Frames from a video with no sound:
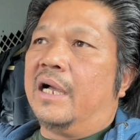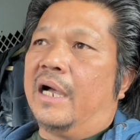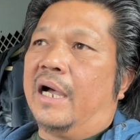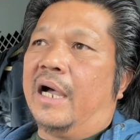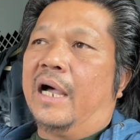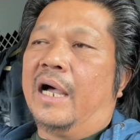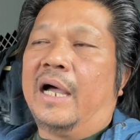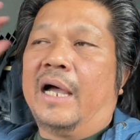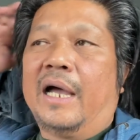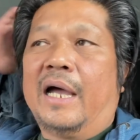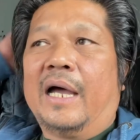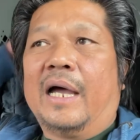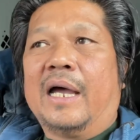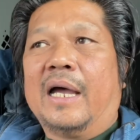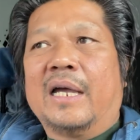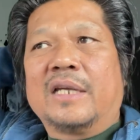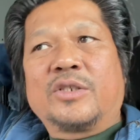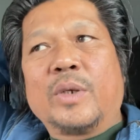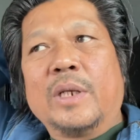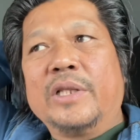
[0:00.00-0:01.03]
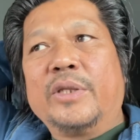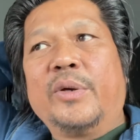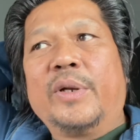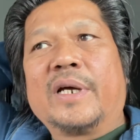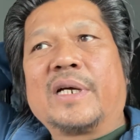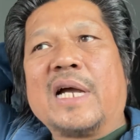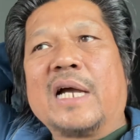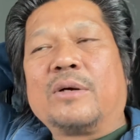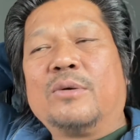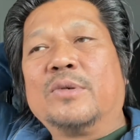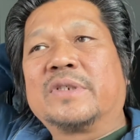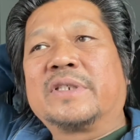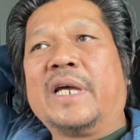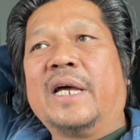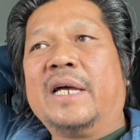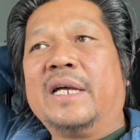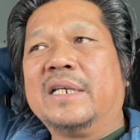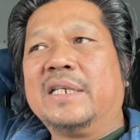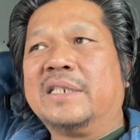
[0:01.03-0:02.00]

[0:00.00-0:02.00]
uh, sweldo ng kakusa.